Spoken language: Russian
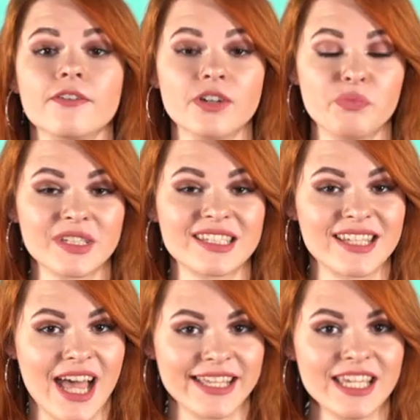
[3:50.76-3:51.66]
В
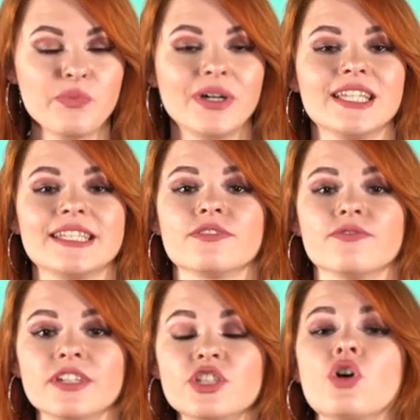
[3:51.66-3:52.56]
описании под
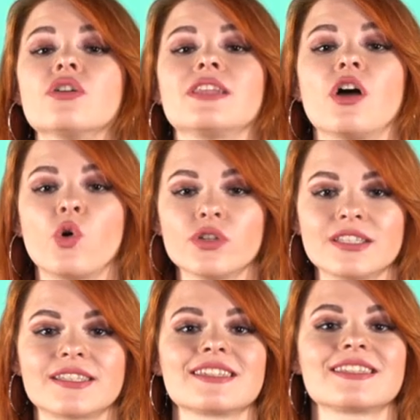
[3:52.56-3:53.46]
этим видео
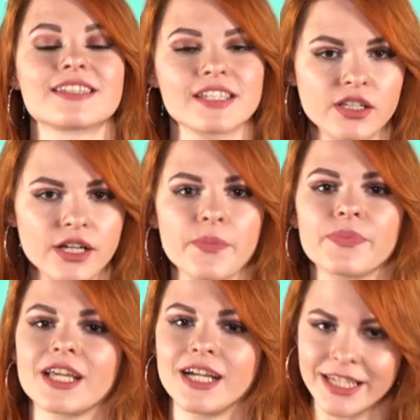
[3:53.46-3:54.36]
находится ссылка.
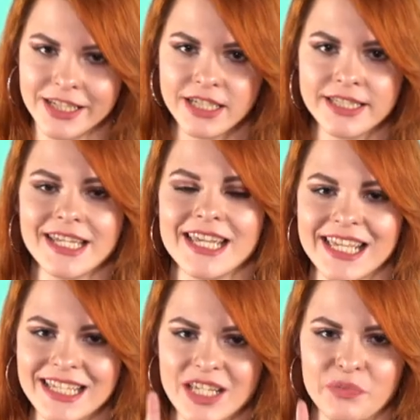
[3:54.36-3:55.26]
Кликайте
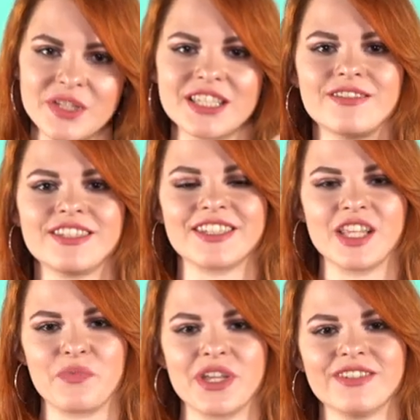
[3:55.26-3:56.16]
и записывайтесь
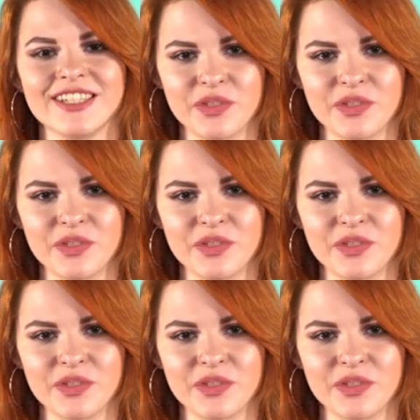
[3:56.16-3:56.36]
на первое